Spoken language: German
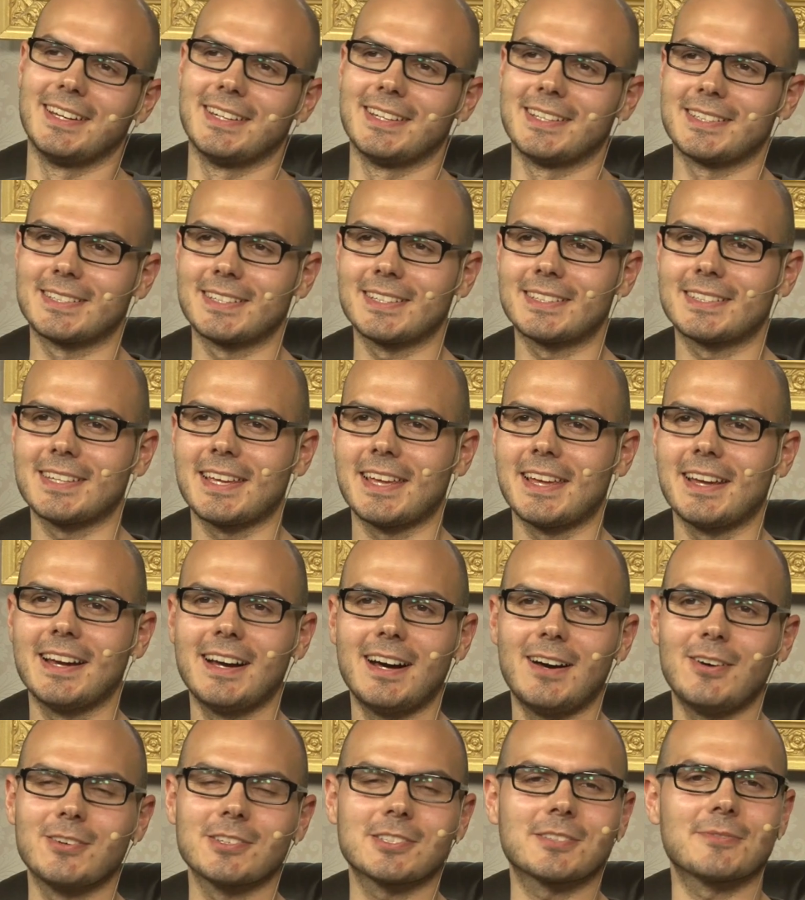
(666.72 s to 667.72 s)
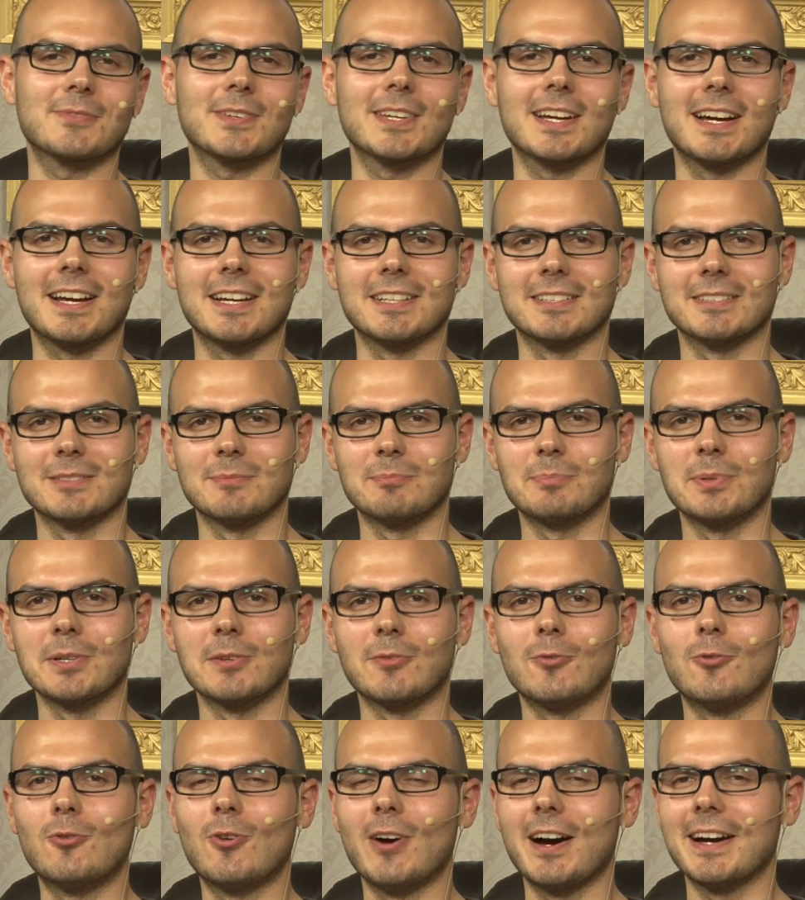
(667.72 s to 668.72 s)
Sieht eher aus wie ein
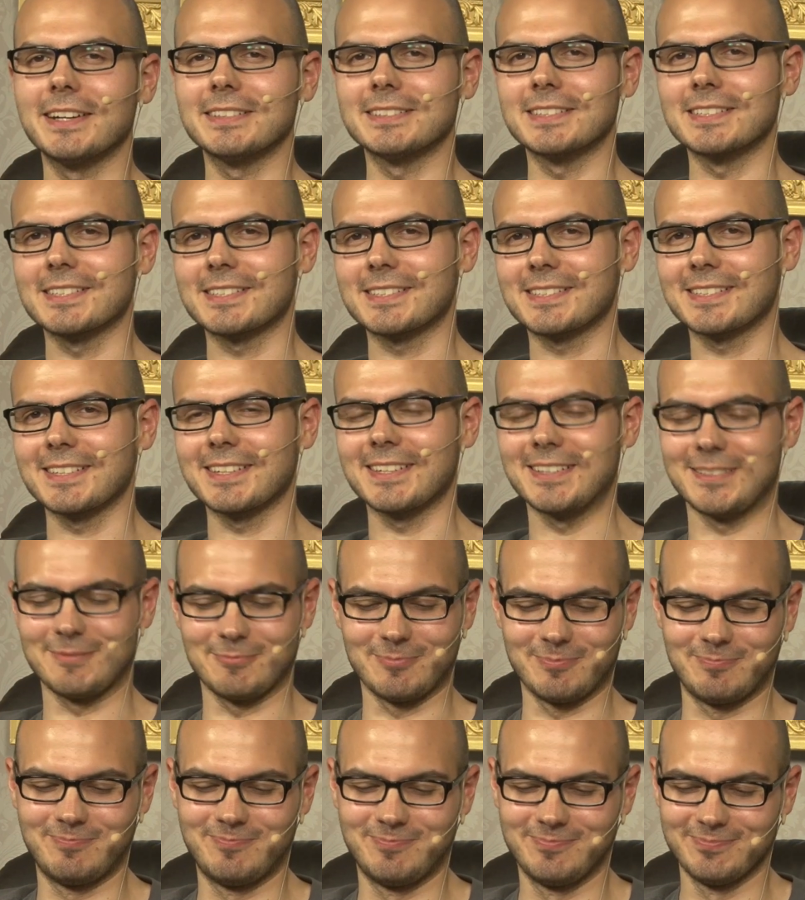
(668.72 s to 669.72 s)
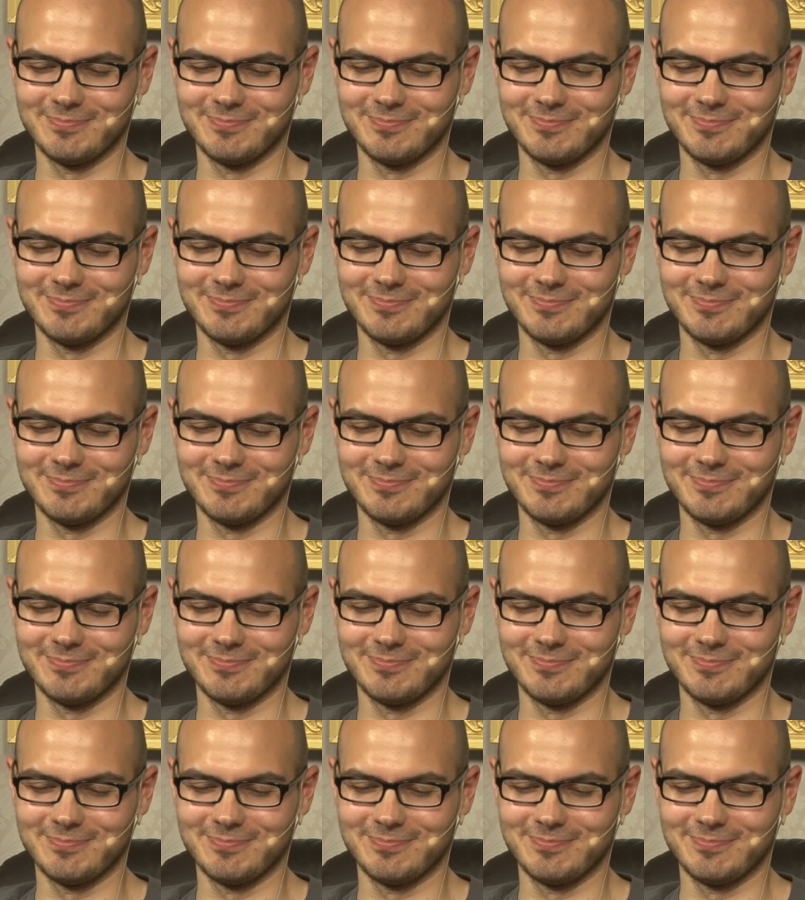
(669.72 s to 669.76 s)
Büro eines, ähm,